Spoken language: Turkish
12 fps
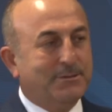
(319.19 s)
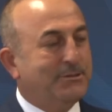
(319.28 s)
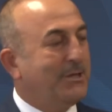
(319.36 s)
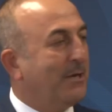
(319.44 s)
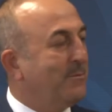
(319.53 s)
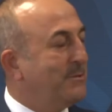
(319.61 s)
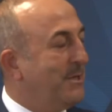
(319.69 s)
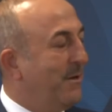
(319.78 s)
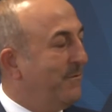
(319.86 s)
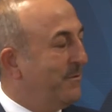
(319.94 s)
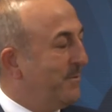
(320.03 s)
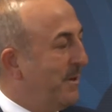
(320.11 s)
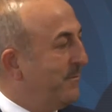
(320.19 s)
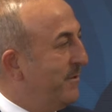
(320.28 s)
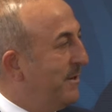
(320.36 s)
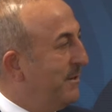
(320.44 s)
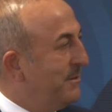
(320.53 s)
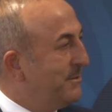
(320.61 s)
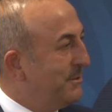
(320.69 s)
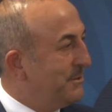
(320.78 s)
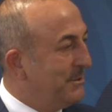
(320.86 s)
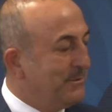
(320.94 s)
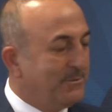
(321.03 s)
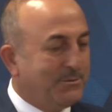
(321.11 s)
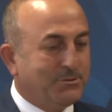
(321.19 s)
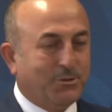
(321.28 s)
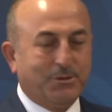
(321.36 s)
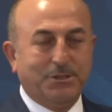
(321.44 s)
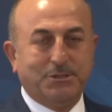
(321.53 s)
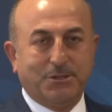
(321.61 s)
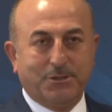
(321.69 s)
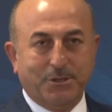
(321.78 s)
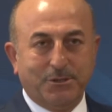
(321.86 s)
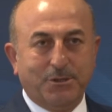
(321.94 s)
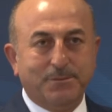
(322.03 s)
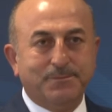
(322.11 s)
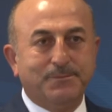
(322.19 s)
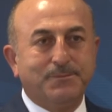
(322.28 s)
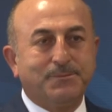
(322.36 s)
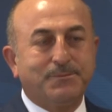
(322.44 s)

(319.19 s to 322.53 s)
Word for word: sıcak misafirperverliğiniz için çok teşekkür ediyorum.